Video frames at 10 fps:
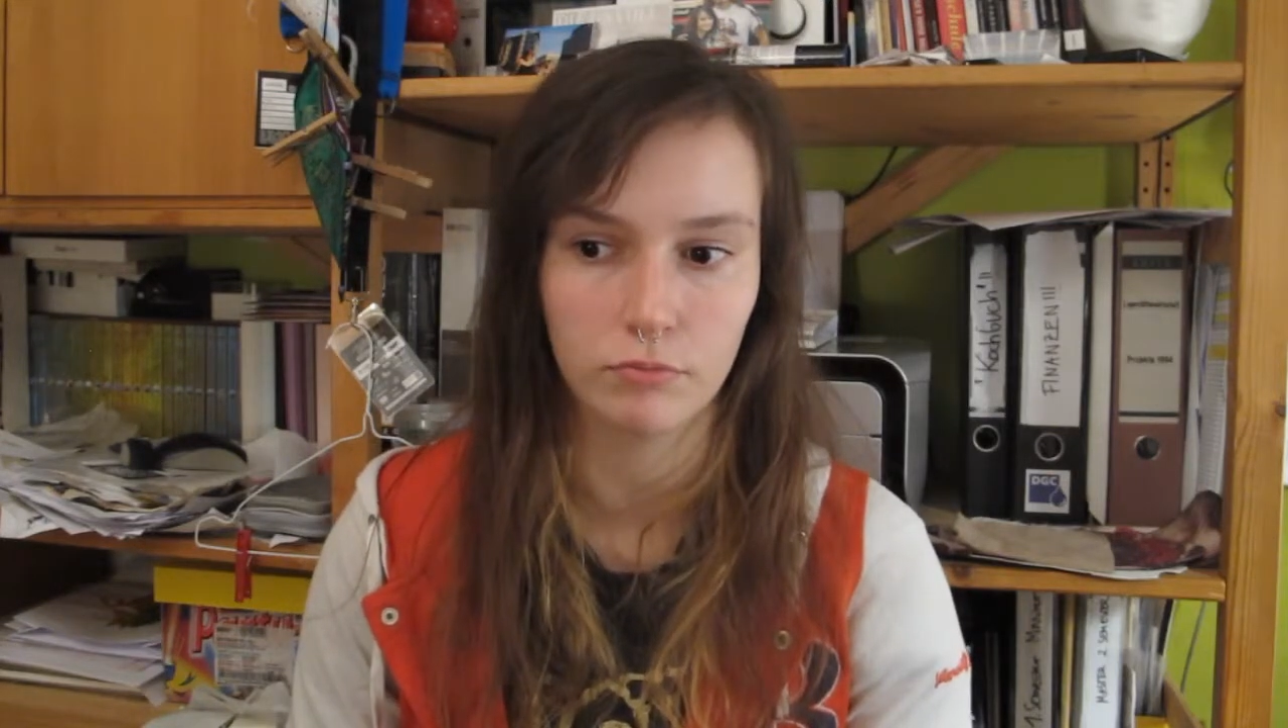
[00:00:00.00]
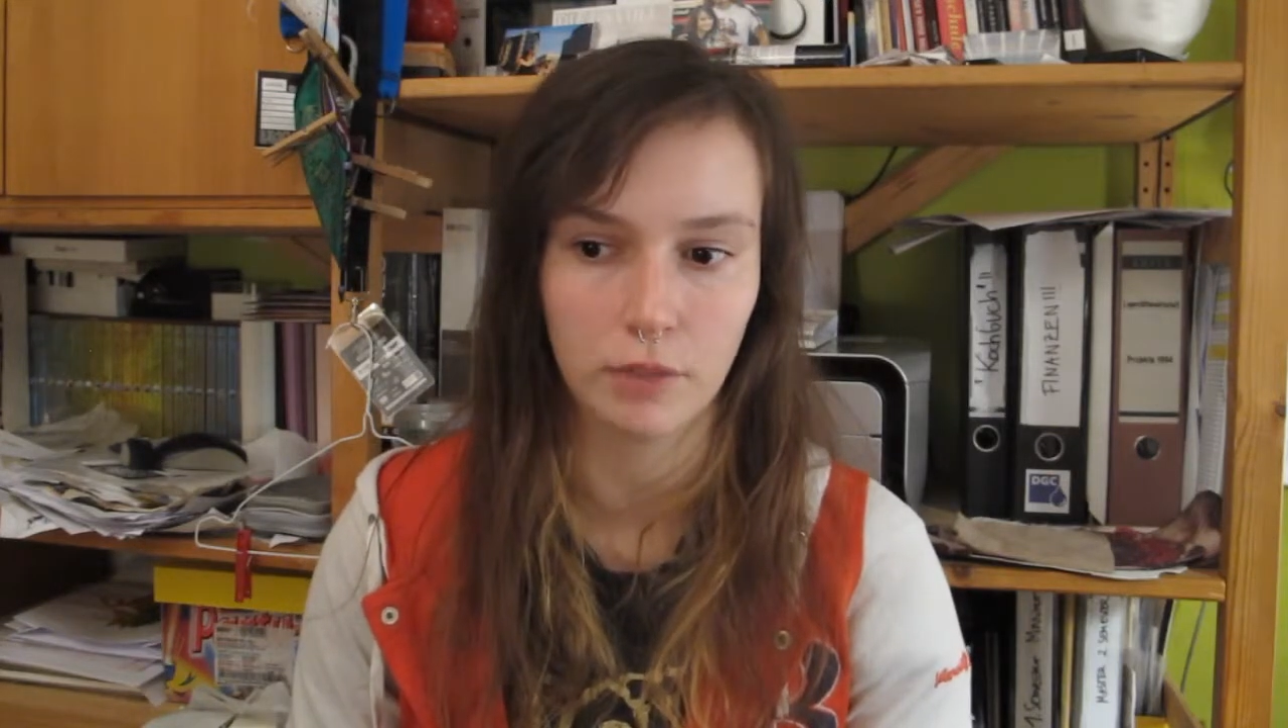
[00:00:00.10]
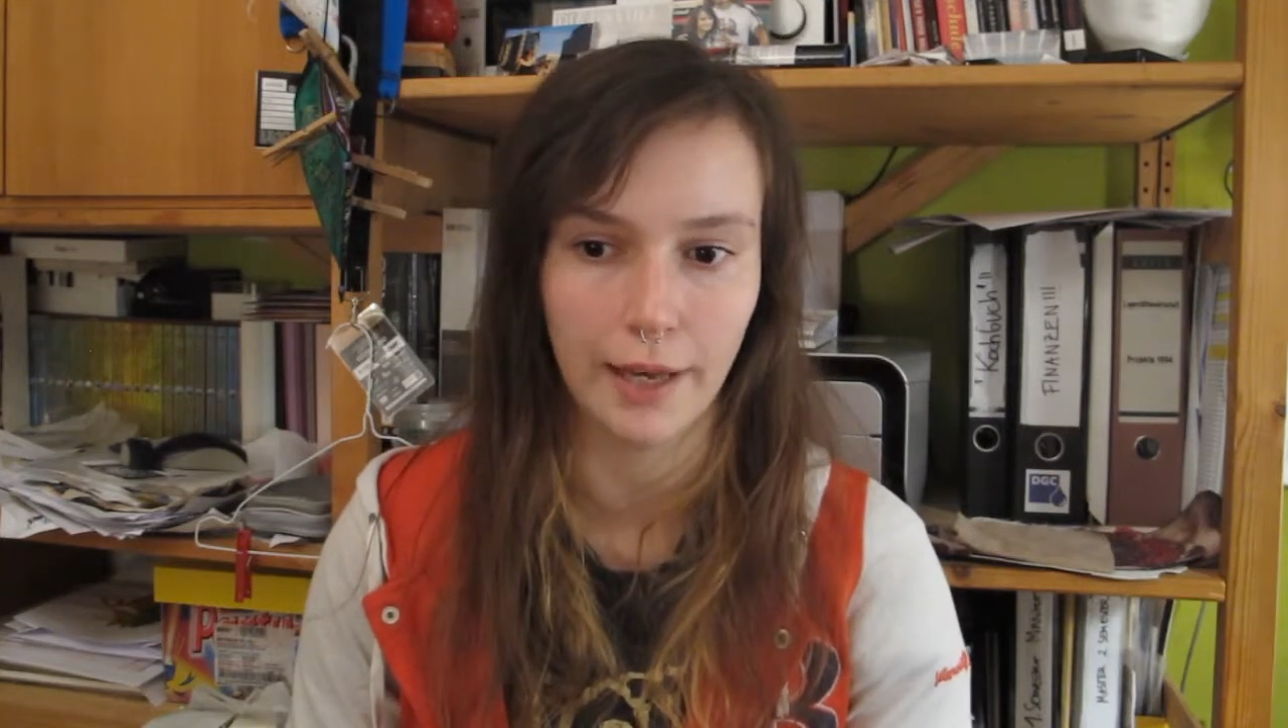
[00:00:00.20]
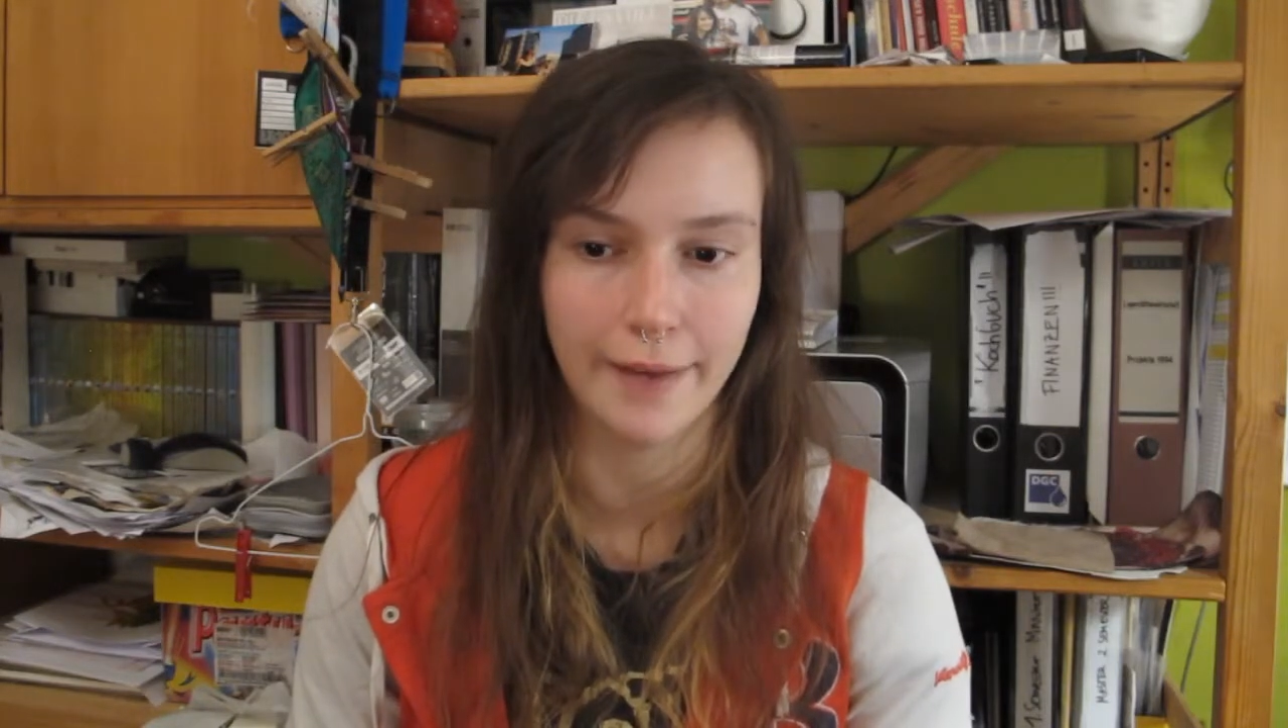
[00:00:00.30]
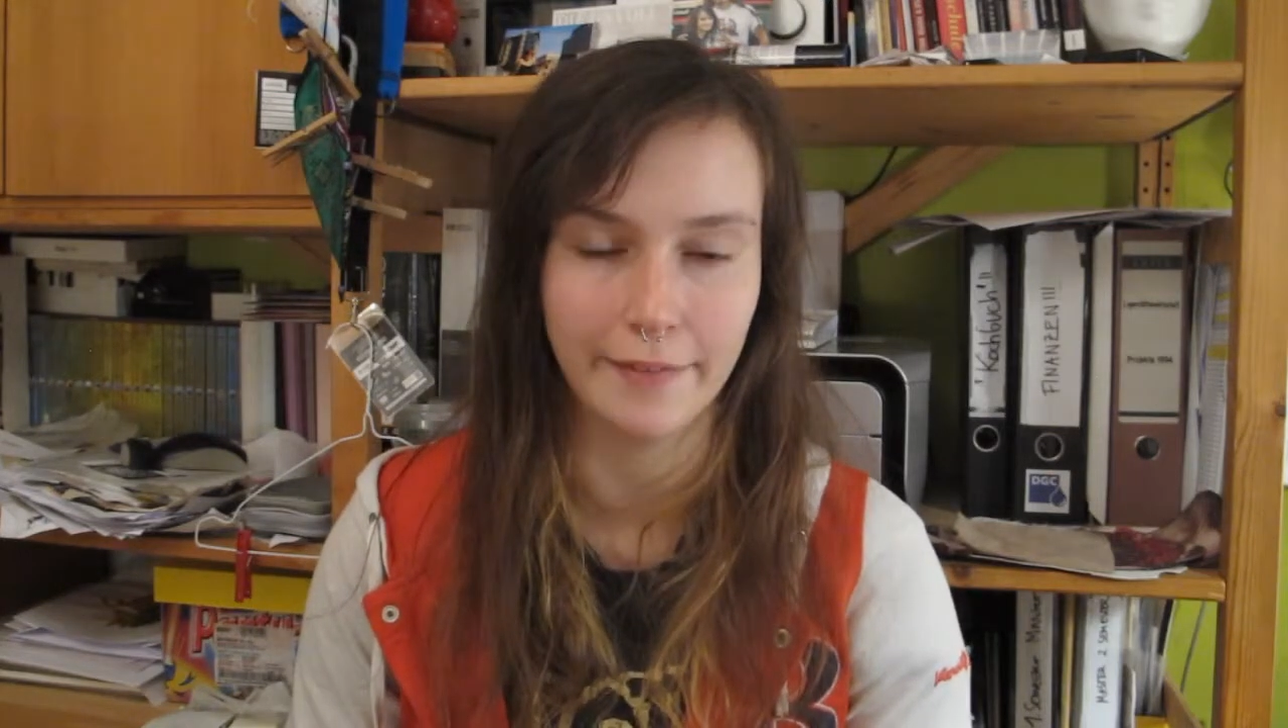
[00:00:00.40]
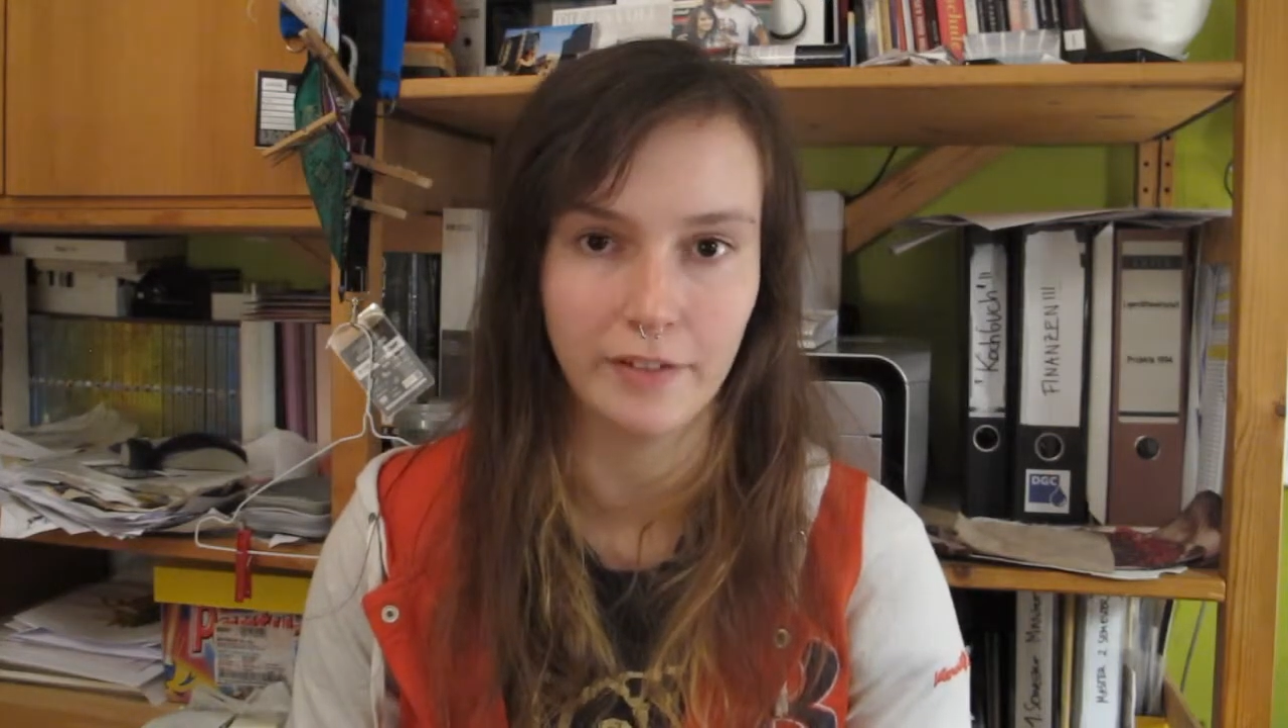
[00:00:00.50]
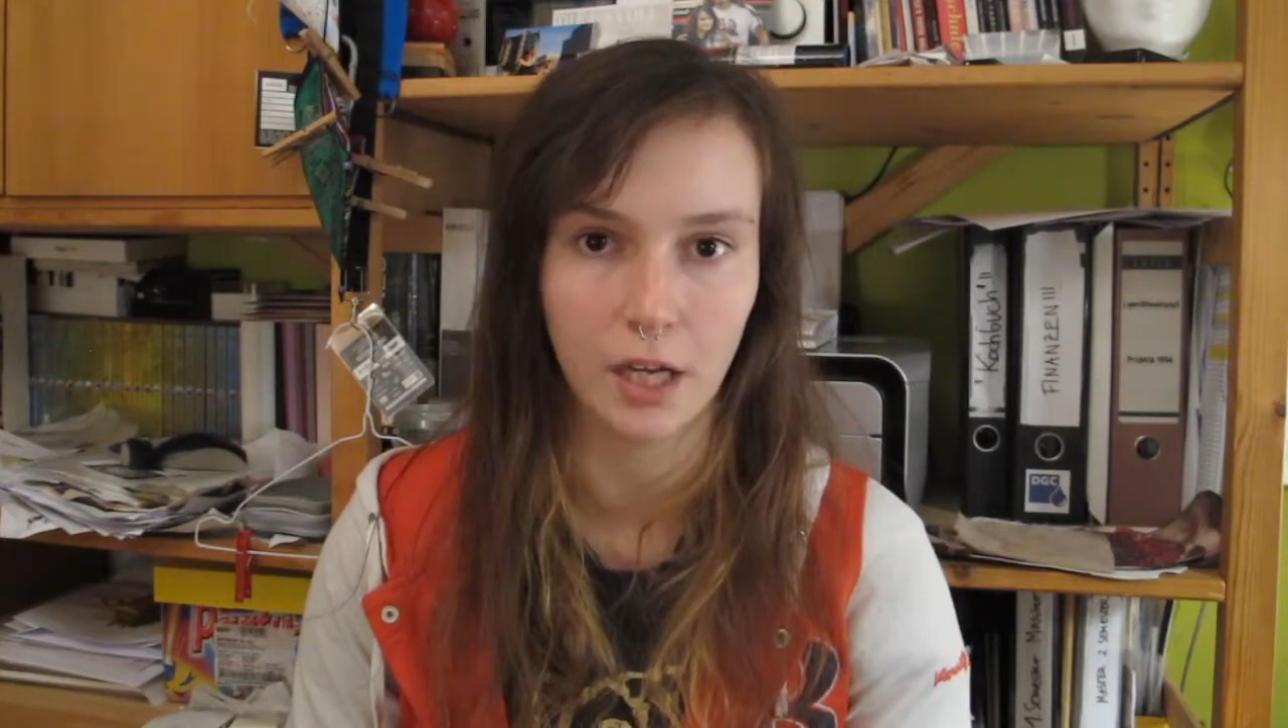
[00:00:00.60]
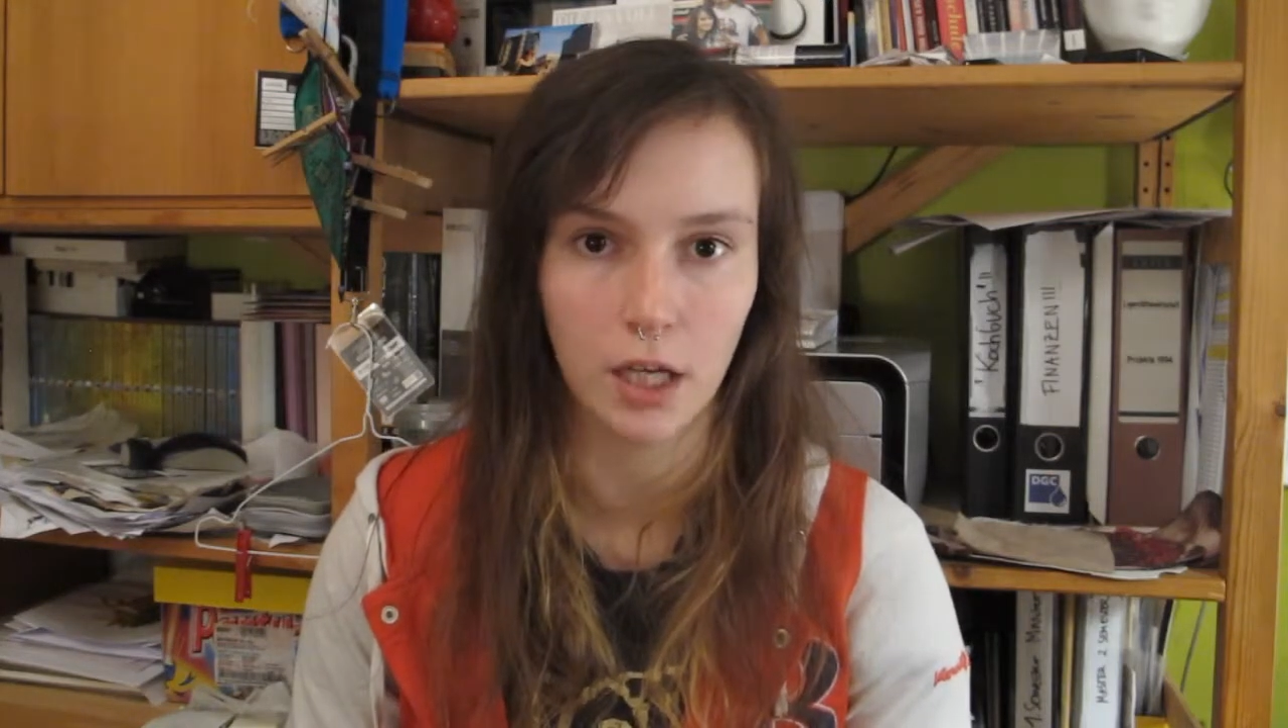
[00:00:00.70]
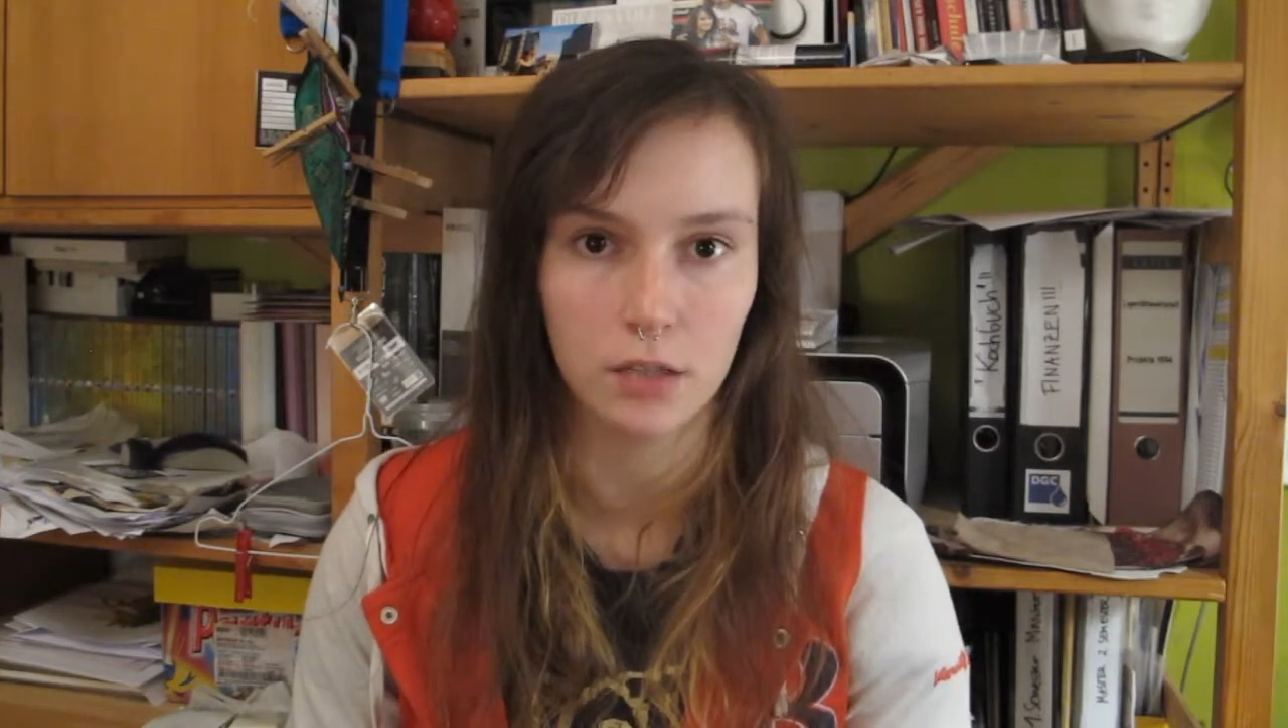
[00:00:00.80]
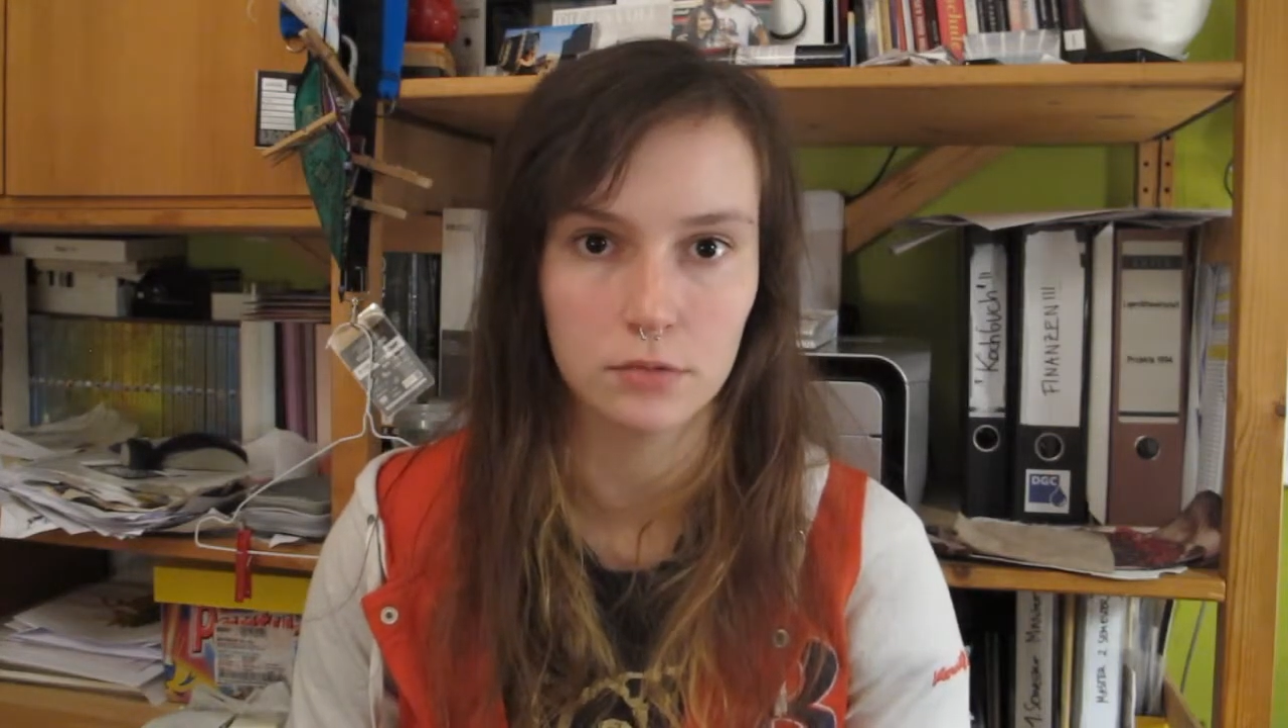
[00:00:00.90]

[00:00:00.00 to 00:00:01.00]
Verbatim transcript: einfach.